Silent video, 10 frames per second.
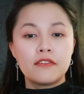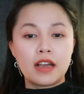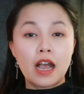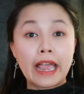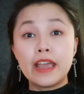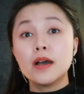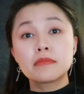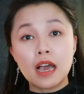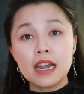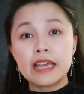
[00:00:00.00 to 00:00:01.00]
và ngày
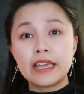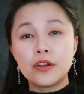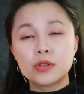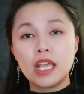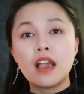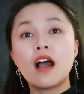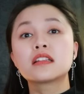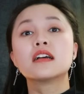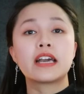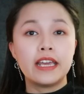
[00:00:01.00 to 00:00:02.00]
hôm đó là ngày đầu tiên
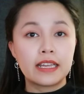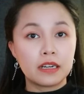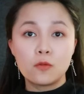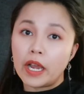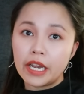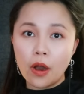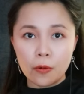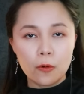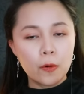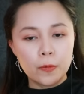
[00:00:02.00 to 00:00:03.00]
họ thực hiện cảnh quay
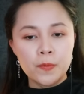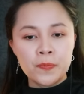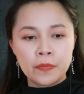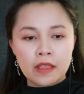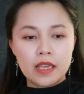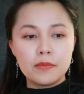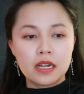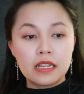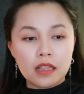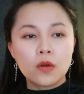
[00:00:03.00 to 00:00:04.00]
đầu luôn khi
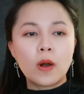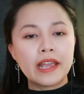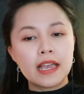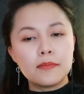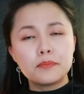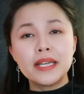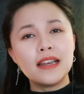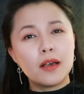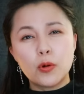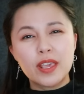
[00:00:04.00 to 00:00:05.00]
mà đi tới quay á
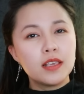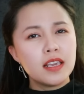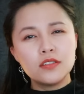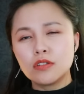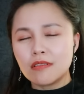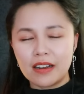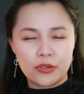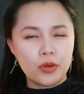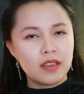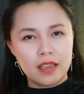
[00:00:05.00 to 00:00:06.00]
mi là một diễn viên rất là
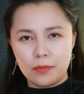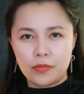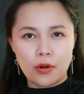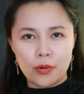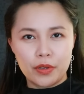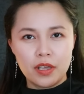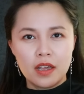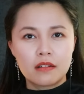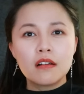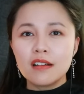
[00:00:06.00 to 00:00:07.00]
chuyên nghiệp rồi
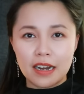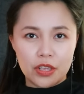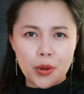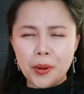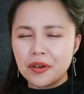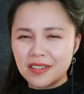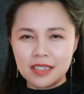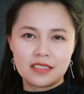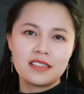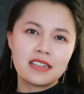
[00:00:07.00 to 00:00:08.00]
rất là giỏi
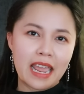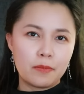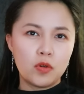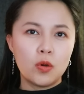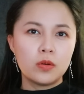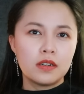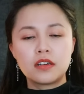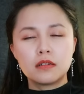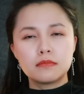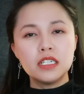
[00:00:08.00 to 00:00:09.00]
rất là xinh đẹp luôn
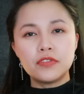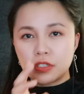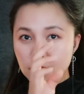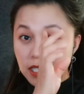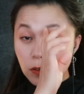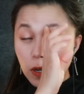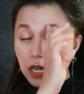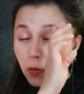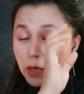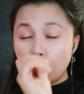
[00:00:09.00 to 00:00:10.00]
chỉ cần bước vào trong set
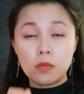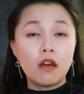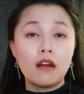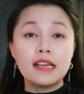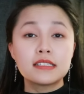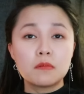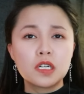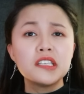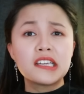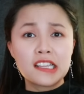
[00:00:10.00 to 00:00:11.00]
quay là quay một lần là
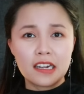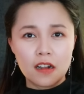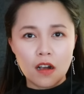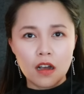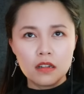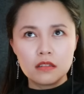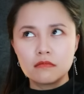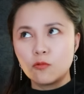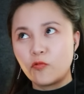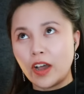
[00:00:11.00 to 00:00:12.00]
xong có những cái cảnh khó
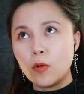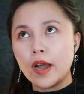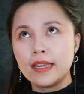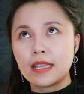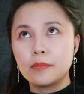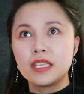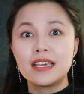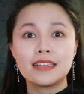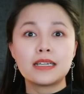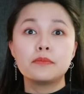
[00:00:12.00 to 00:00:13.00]
phải quay thậm
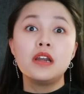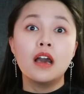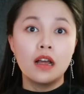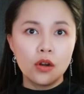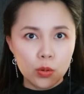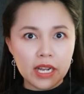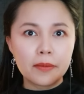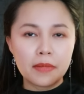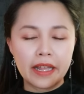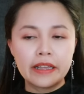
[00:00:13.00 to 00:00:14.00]
chí cả trăm lần luôn á
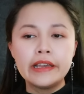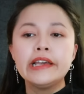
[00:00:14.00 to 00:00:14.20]
các bạn